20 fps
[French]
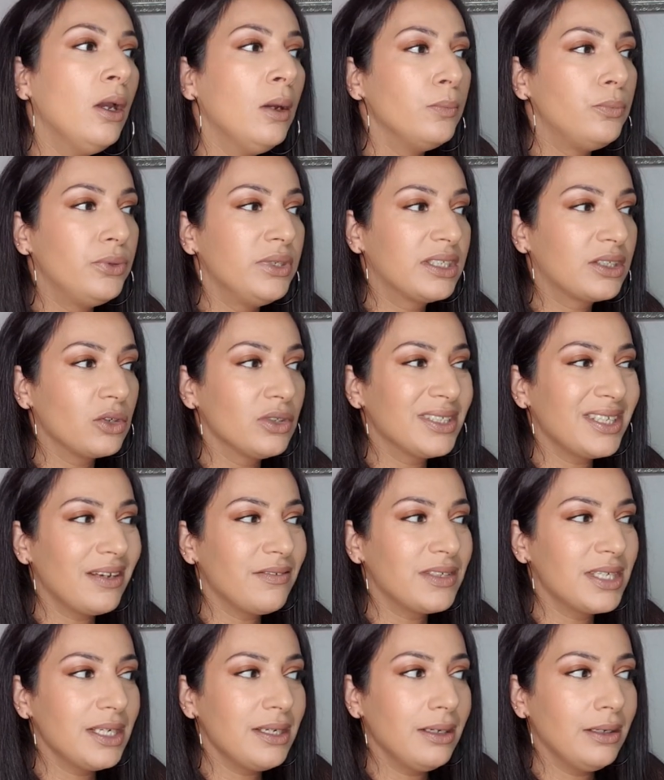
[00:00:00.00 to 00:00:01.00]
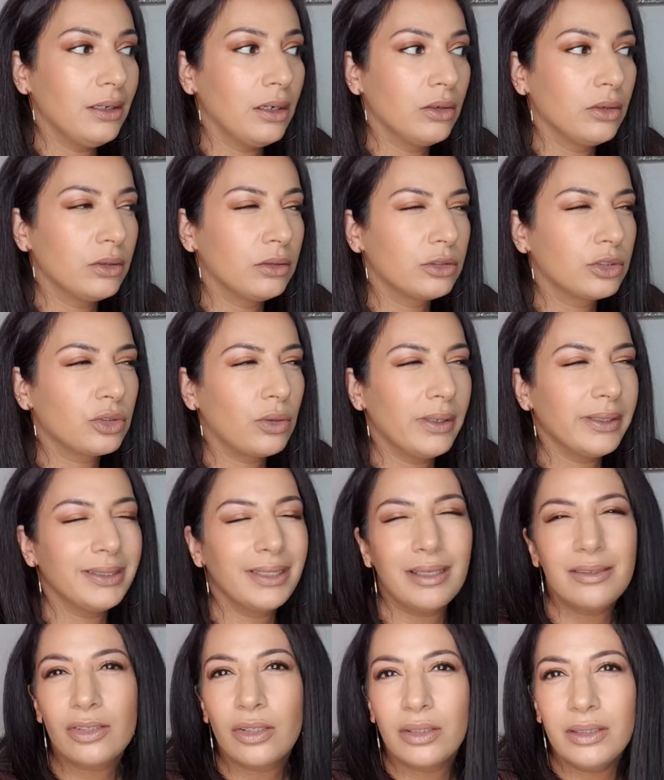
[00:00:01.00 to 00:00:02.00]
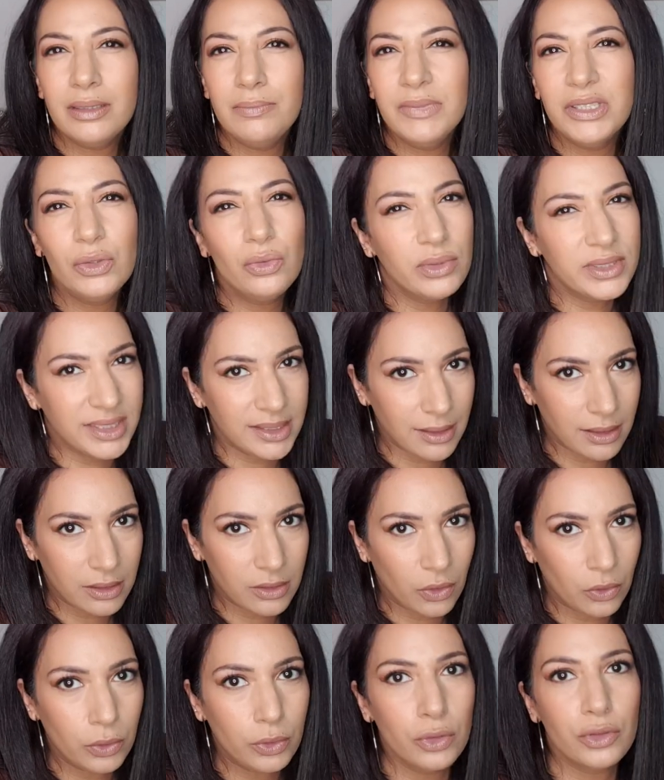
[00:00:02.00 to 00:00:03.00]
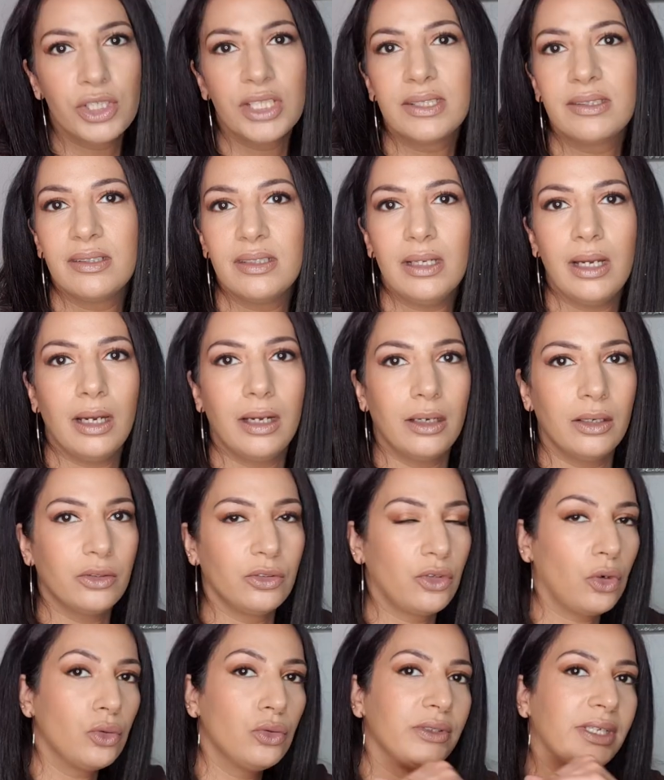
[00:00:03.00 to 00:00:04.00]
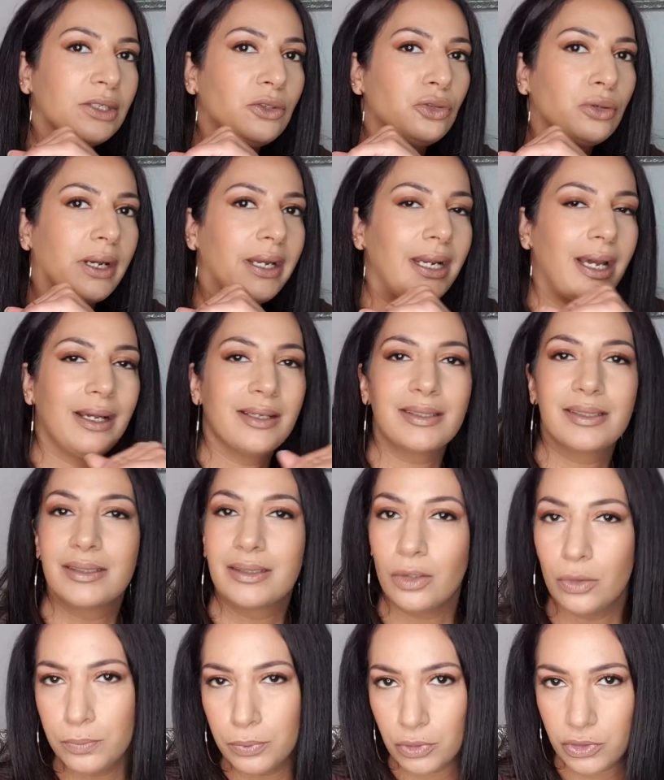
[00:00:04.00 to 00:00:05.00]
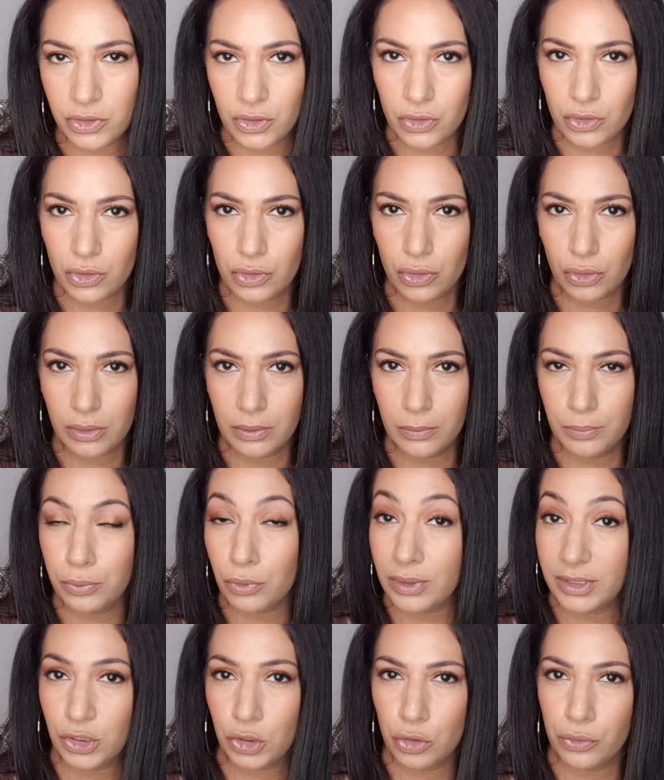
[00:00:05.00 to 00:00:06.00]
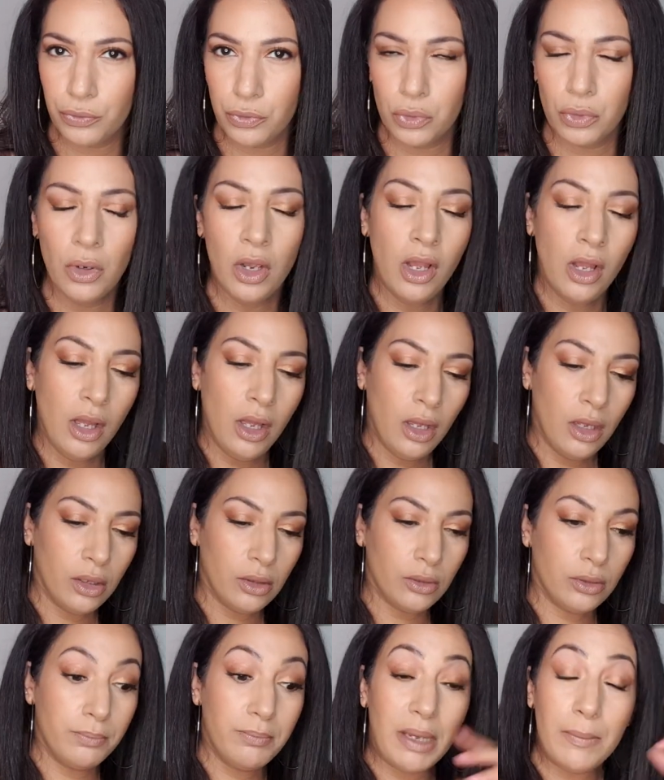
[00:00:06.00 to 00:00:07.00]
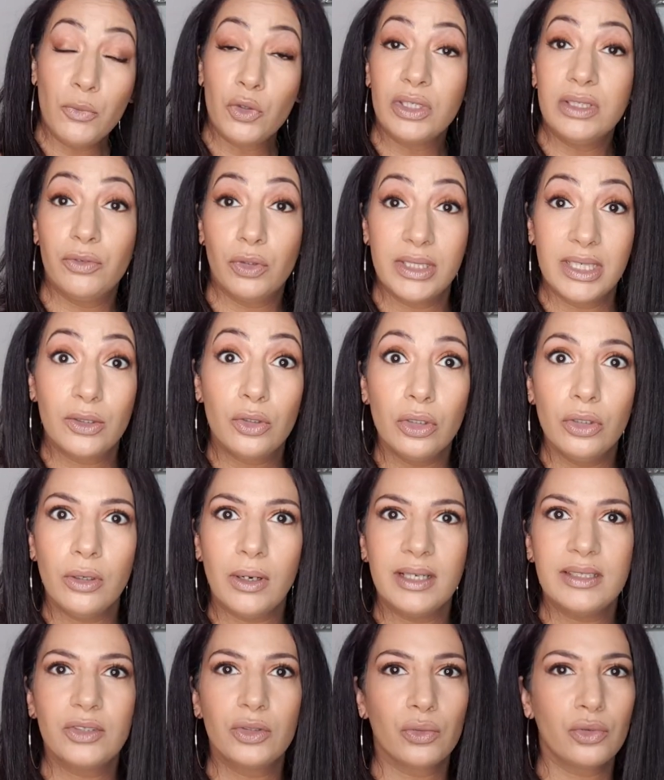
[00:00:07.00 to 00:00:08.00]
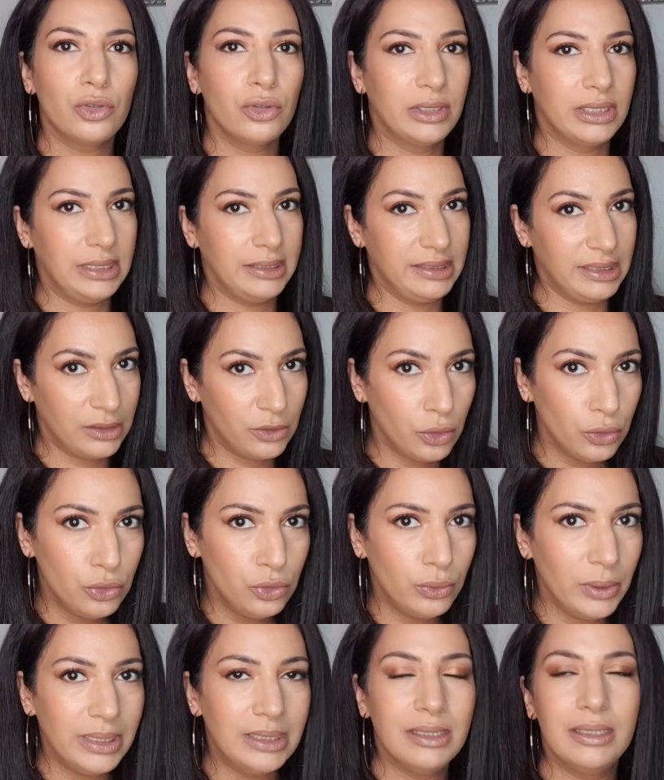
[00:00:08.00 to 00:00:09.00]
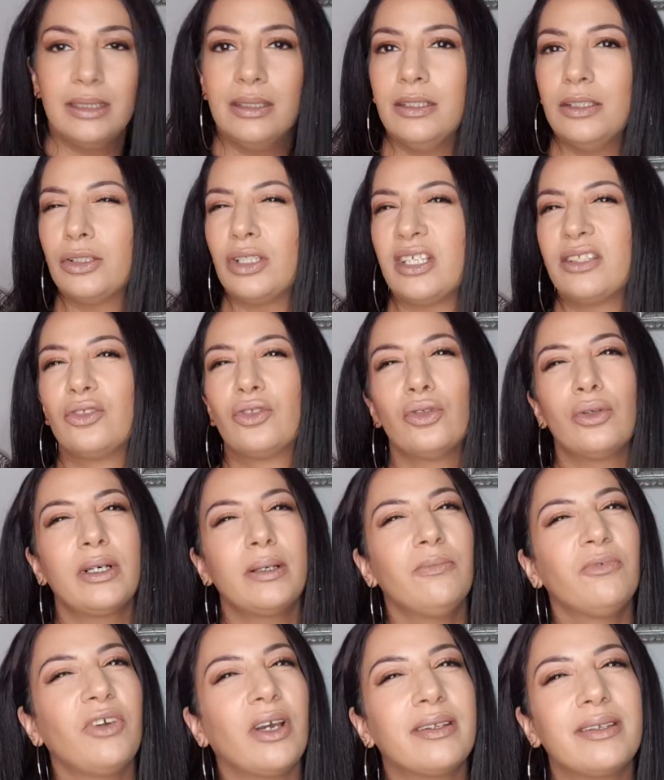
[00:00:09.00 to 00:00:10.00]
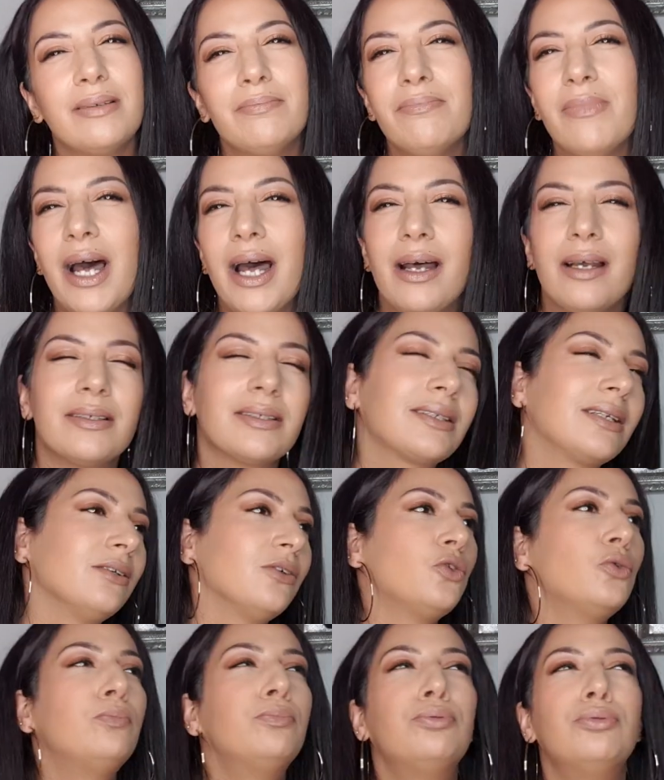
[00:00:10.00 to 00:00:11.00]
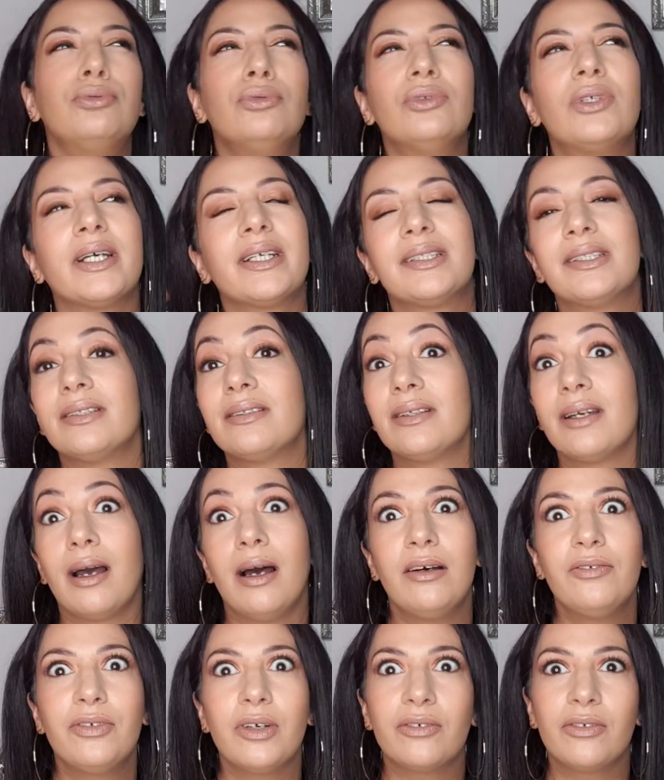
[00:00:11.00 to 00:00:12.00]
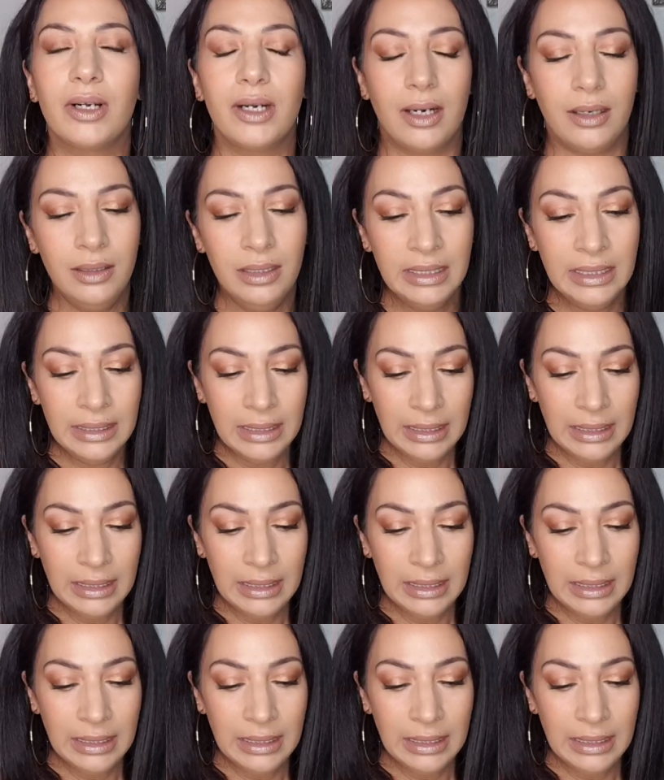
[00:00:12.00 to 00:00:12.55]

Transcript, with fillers: Puisque ça faisait, euh, je crois, 4 ans et demi ou 5 ans que j'étais dans le naturel à 100% pour les cheveux. Euh, même au niveau des colorations, j'utilisais que du henné, j'adorais me faire des masques aux poudres, etc. Enfin voilà.